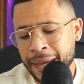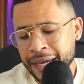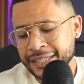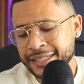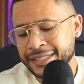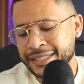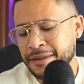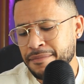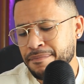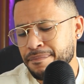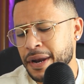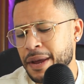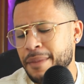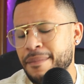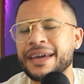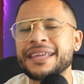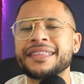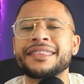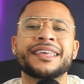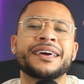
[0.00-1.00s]
y
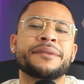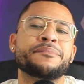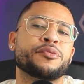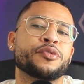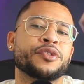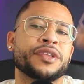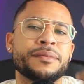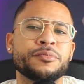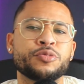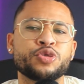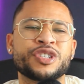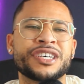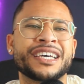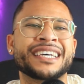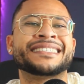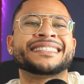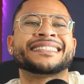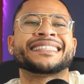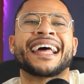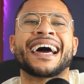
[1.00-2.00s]
simplemente podemos
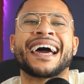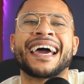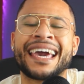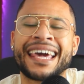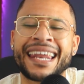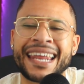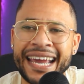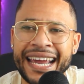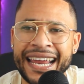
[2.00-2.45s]
extraer